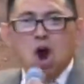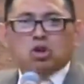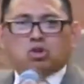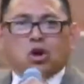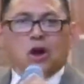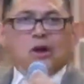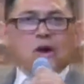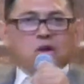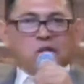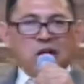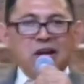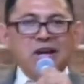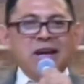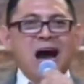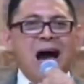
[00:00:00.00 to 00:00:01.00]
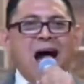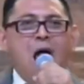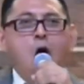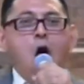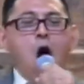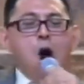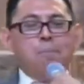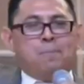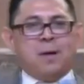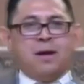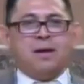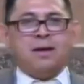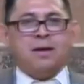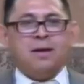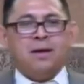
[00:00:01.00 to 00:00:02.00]
Dios conocía a
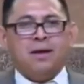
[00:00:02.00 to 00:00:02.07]
Job